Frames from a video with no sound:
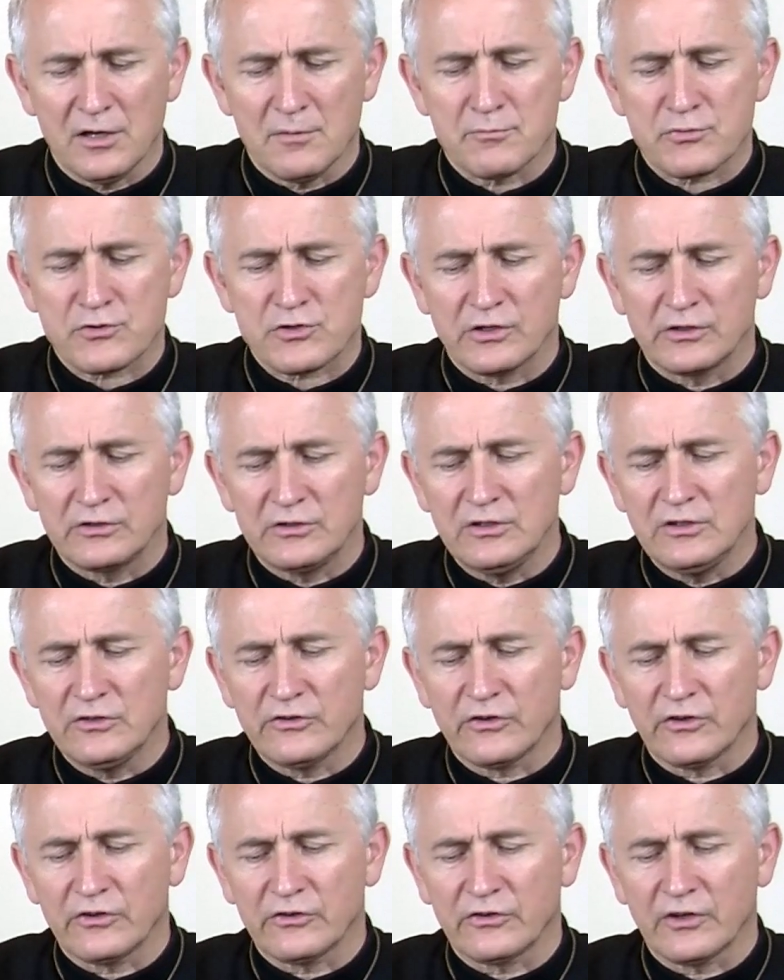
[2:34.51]

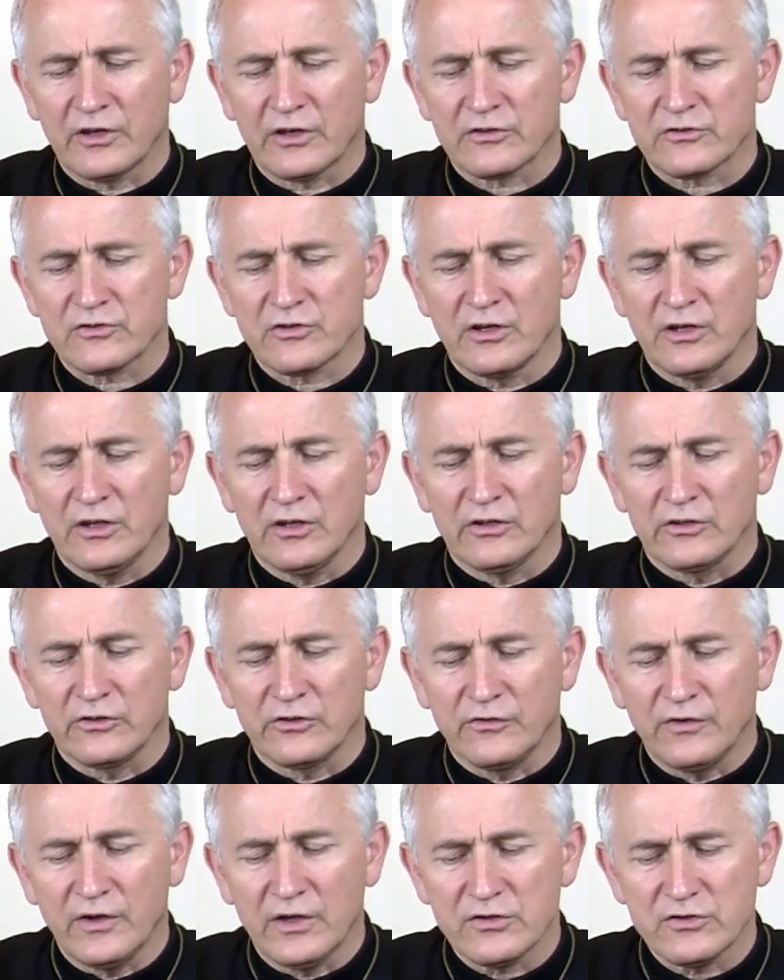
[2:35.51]
pszenicę zaś
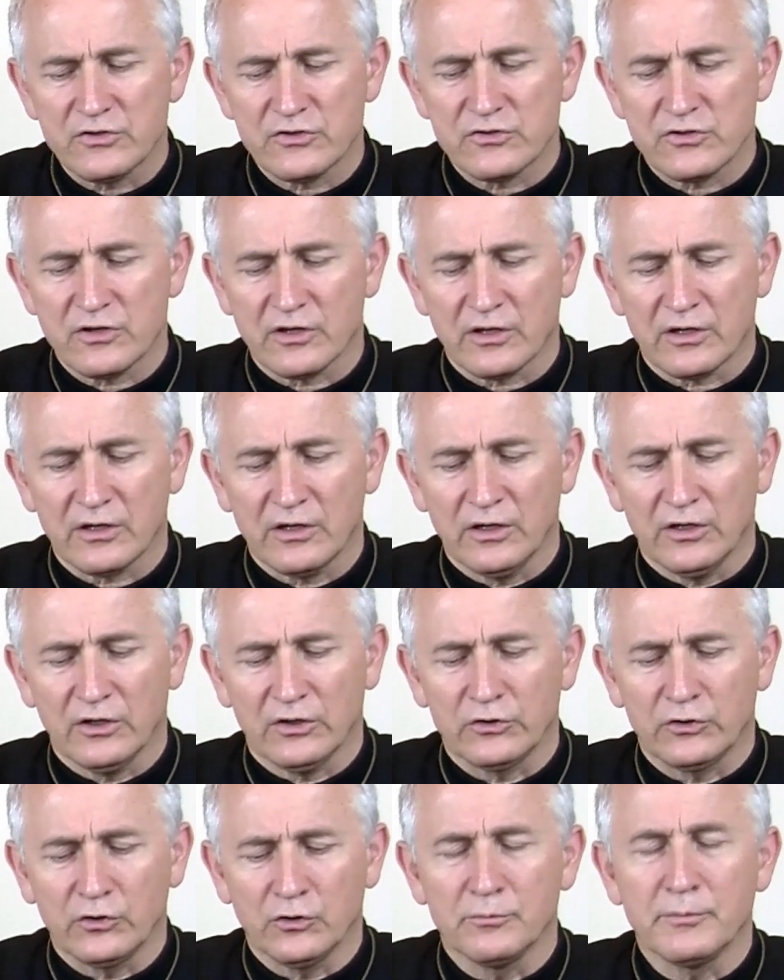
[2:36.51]
zwieście
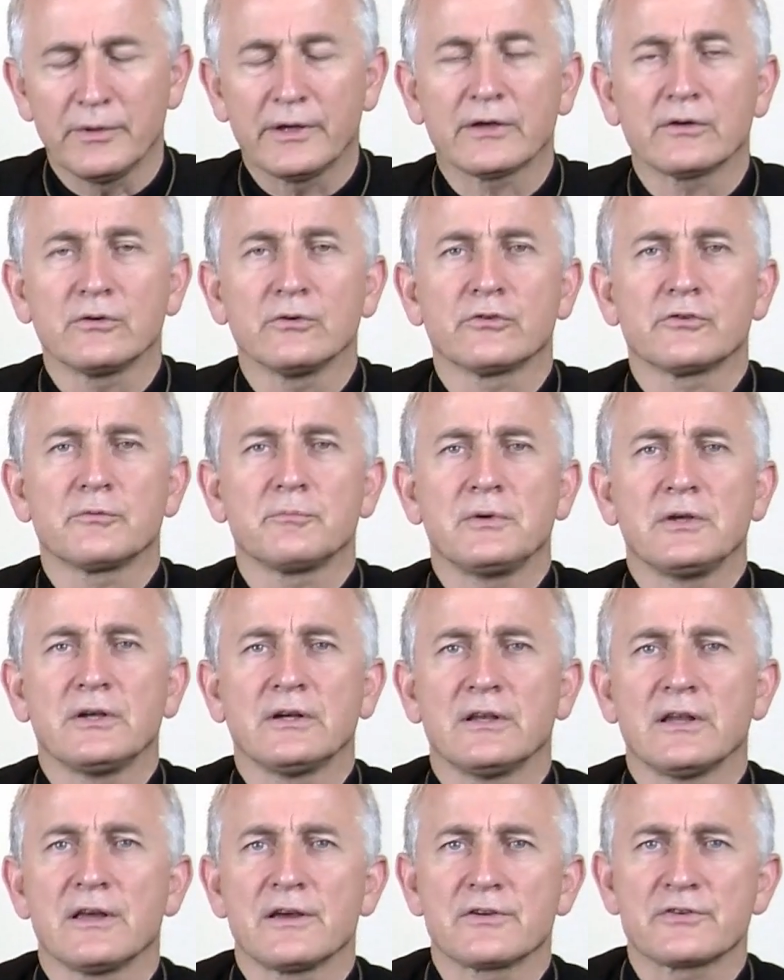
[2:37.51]
do mego
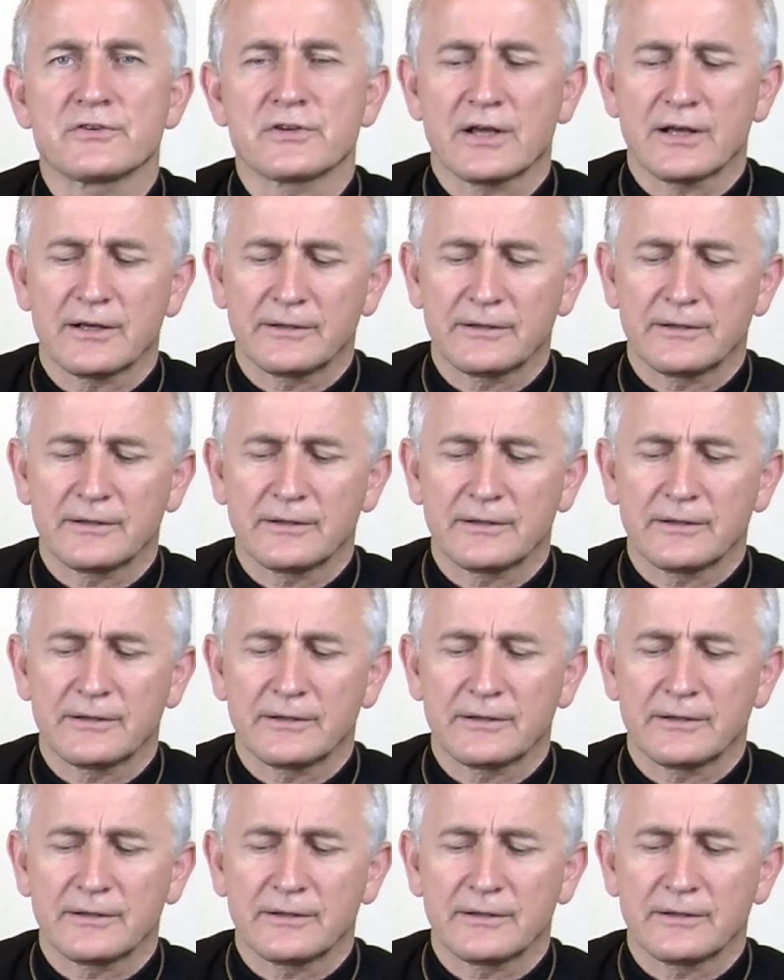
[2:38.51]
spichlerza.